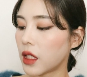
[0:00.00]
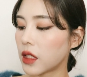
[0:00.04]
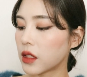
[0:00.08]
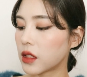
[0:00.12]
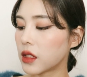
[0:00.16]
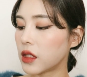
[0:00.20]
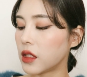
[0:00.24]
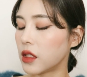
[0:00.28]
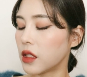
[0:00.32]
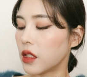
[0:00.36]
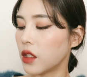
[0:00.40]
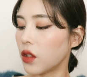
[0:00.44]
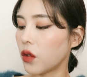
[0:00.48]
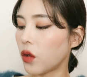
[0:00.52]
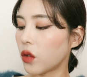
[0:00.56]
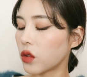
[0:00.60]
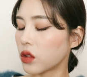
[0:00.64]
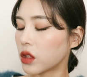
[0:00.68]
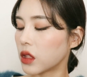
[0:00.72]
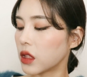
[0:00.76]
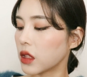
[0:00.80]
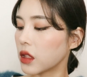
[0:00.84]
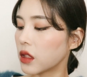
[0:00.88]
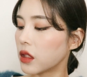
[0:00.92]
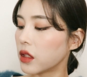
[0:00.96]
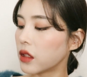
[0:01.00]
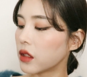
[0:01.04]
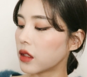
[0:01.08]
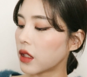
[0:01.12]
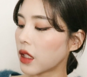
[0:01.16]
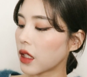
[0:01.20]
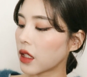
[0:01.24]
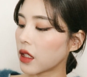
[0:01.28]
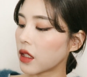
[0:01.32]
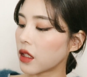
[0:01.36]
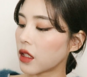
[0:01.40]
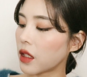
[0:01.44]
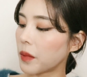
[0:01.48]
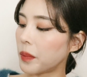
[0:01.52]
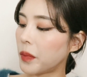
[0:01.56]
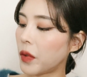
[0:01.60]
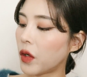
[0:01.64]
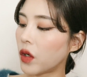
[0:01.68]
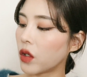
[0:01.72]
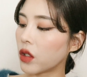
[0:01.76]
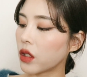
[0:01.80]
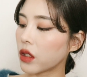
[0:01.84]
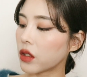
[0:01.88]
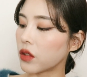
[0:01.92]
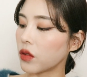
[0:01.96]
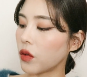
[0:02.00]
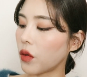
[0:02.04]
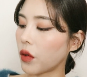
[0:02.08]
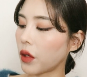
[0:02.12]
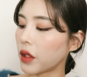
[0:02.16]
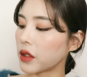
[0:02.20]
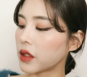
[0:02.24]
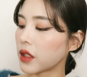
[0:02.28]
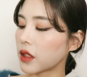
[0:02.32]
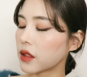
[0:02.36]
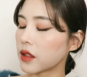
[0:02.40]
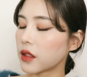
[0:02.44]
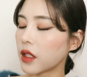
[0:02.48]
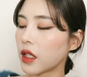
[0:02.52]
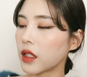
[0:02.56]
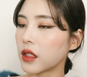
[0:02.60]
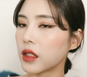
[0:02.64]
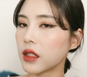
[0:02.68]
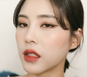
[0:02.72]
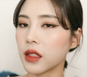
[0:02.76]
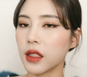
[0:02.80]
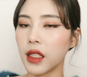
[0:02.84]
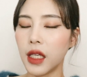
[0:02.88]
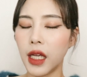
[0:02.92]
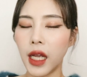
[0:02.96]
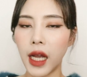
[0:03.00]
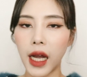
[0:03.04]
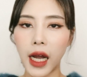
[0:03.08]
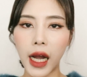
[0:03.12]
사실 이런 짙은 색인데 펄이 들어간 색상은